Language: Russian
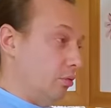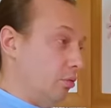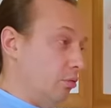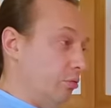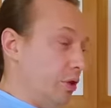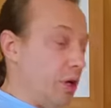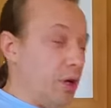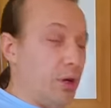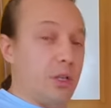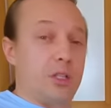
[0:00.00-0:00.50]

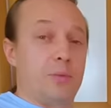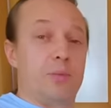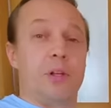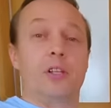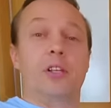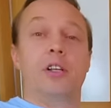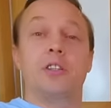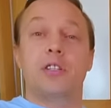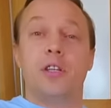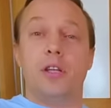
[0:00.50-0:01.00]
у меня
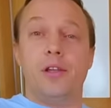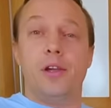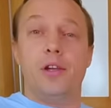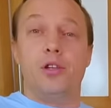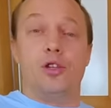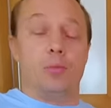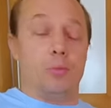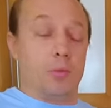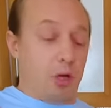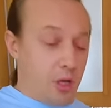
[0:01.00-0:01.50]
расплатиться
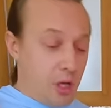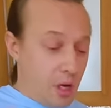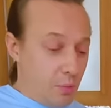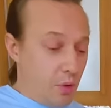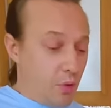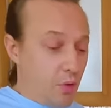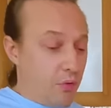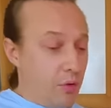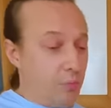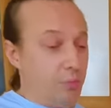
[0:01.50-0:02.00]
нечем,
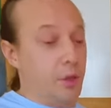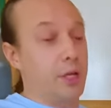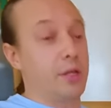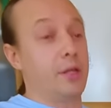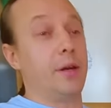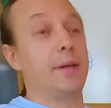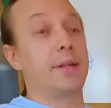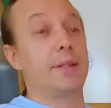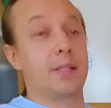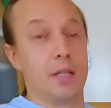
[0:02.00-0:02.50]
я могу вам
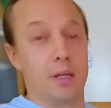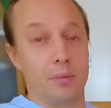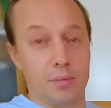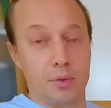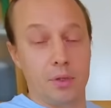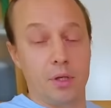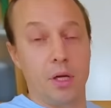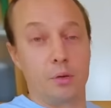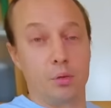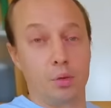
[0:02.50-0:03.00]
дать
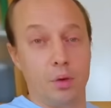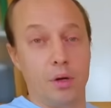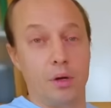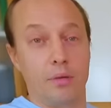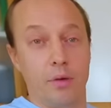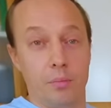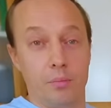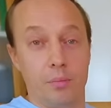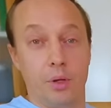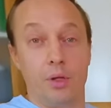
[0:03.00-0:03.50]
рецепт,
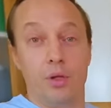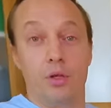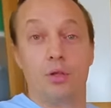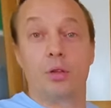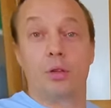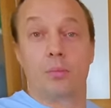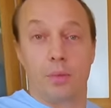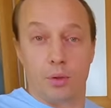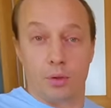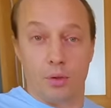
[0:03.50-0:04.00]
который вам
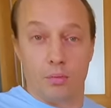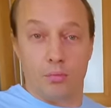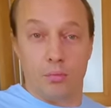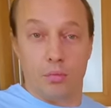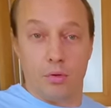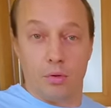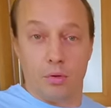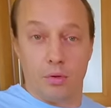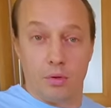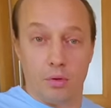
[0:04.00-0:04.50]
принесет
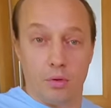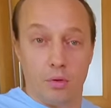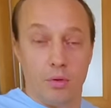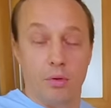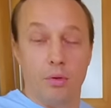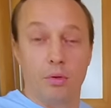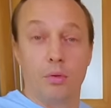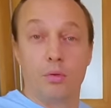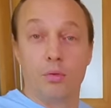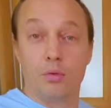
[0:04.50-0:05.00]
потом
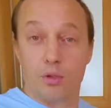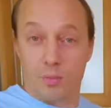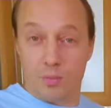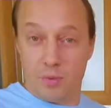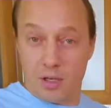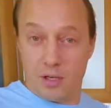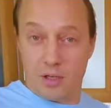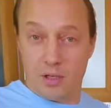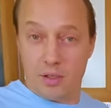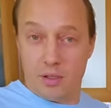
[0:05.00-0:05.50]
э,
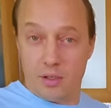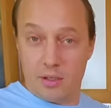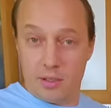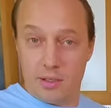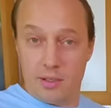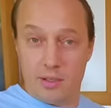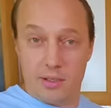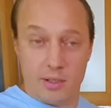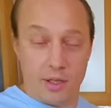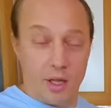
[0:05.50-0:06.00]
успех
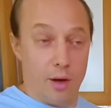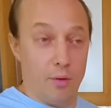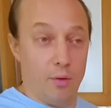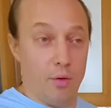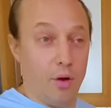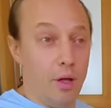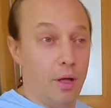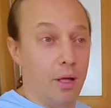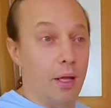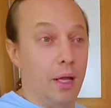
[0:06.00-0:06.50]
и, и
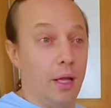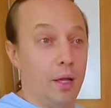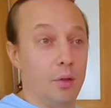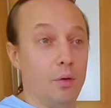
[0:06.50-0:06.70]
славу.